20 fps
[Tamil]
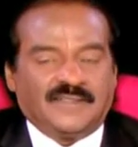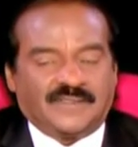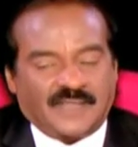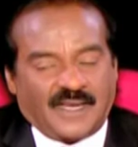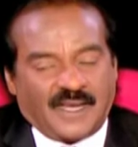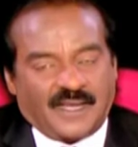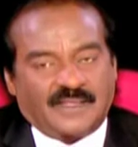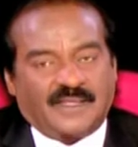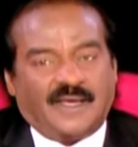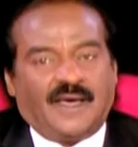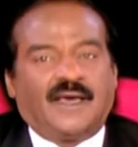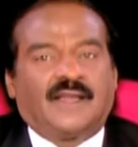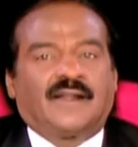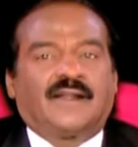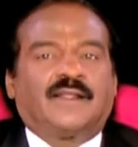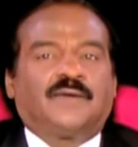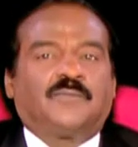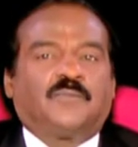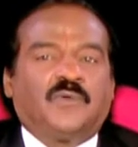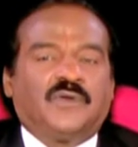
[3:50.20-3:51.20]

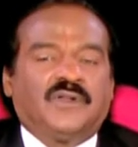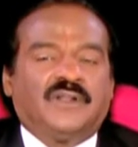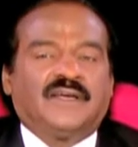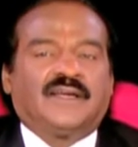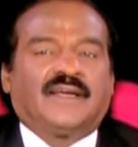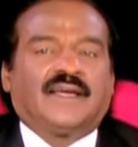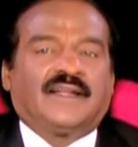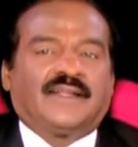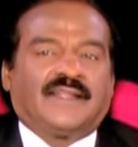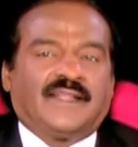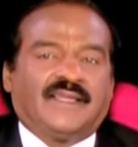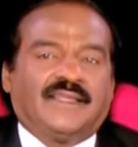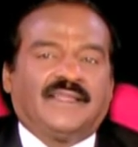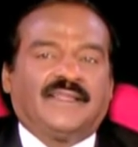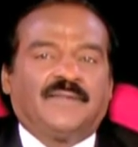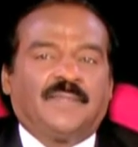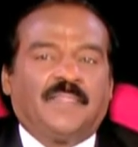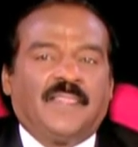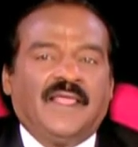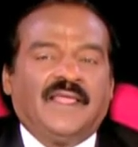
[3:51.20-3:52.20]
சாதாரண புல்லுக்கட்டை
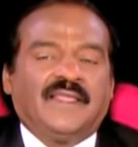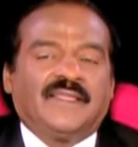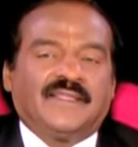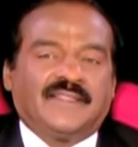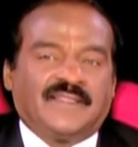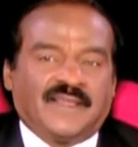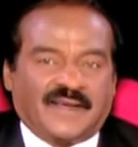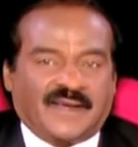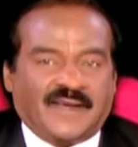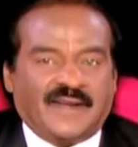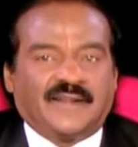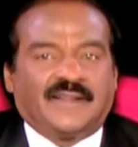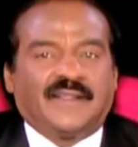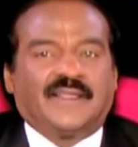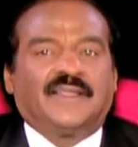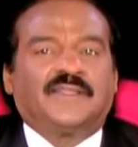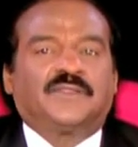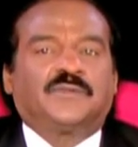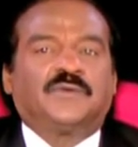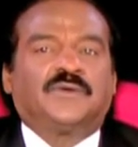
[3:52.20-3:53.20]
இந்த
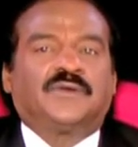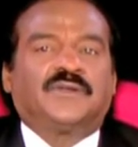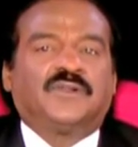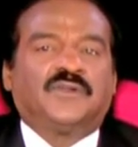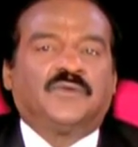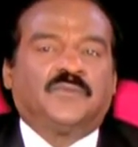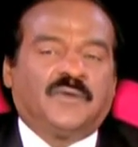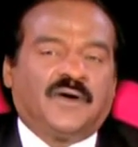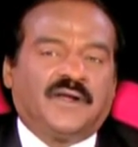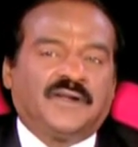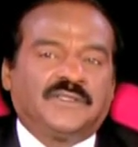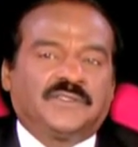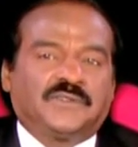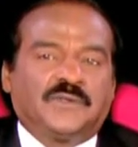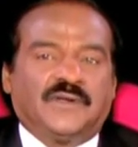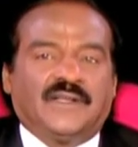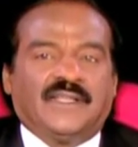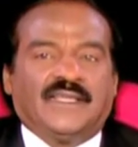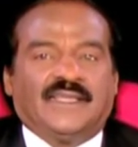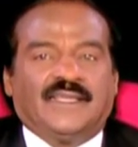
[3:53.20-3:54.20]
கட்டையை தூக்கிட்டுப்பான்னு
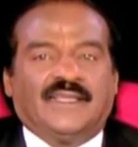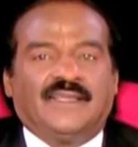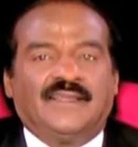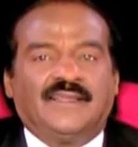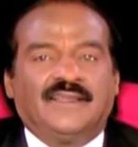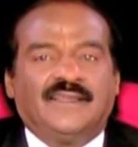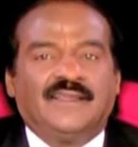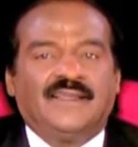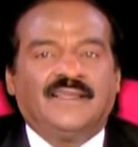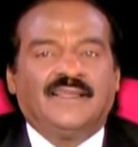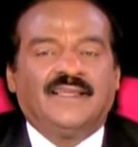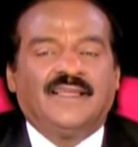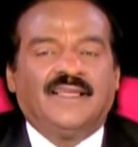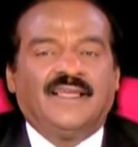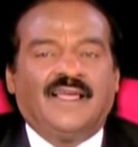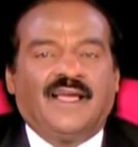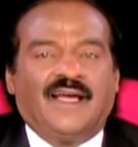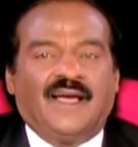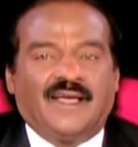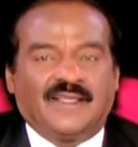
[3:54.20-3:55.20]
சொல்லி
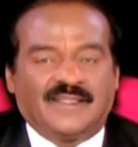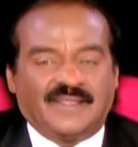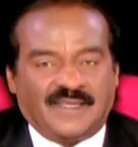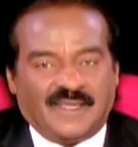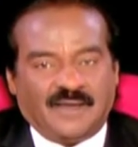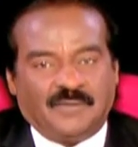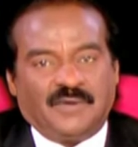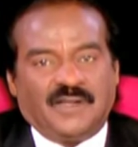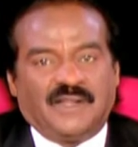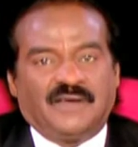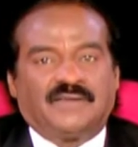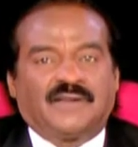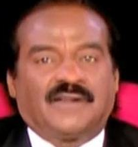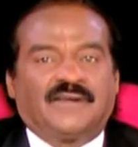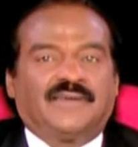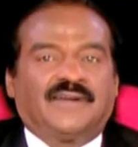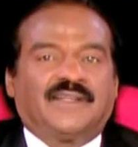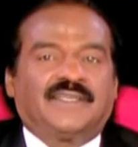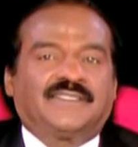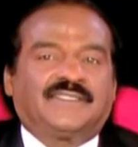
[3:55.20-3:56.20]
அதை யமனை
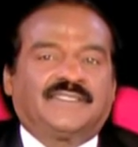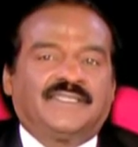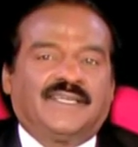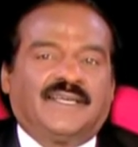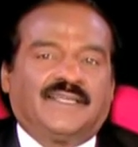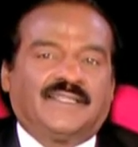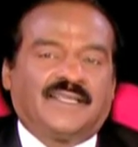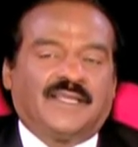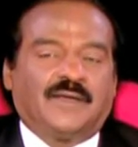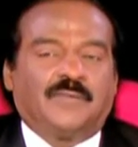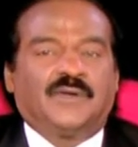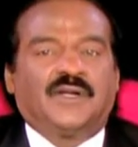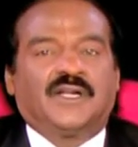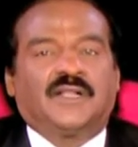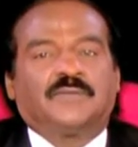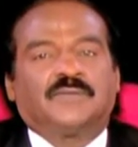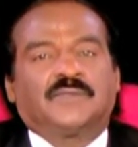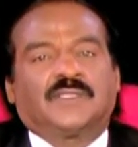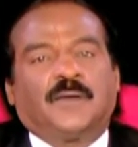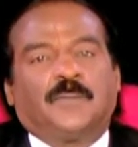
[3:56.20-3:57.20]
வரவழைச்சி அந்த
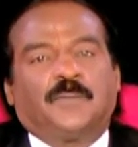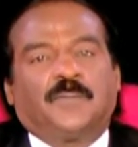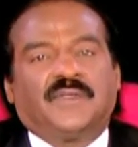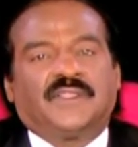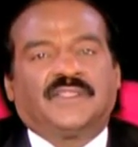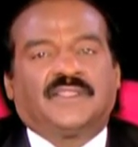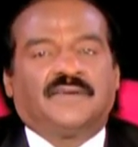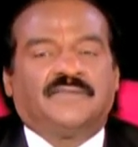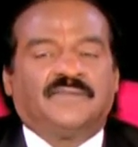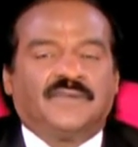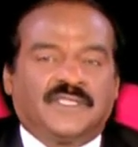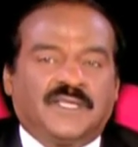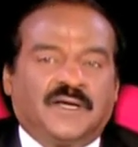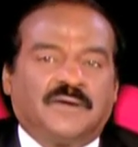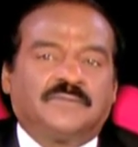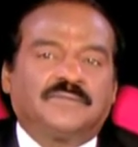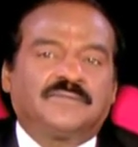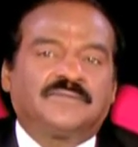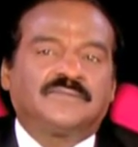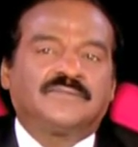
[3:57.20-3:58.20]
யமனிடம் தப்பித்த
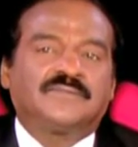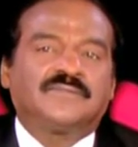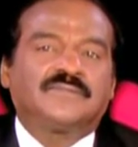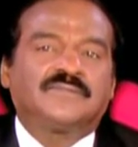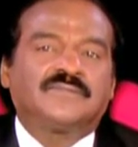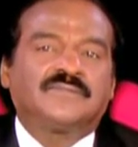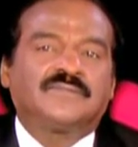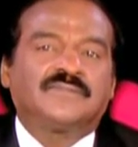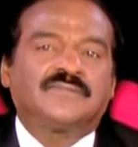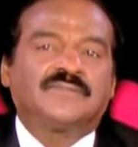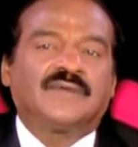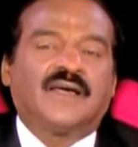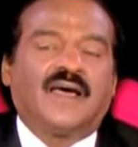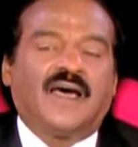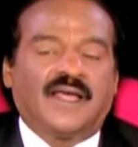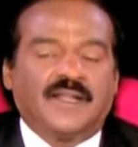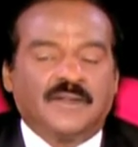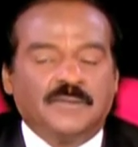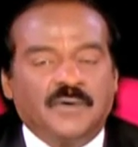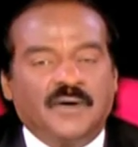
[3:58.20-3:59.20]
விதம்
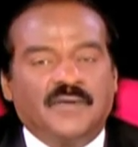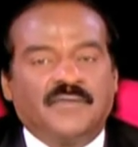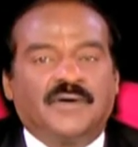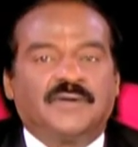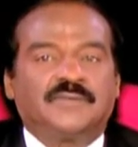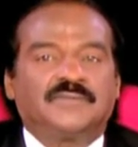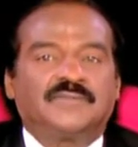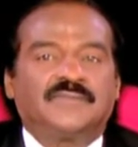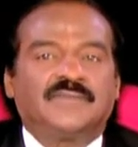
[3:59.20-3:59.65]
அனுபவம்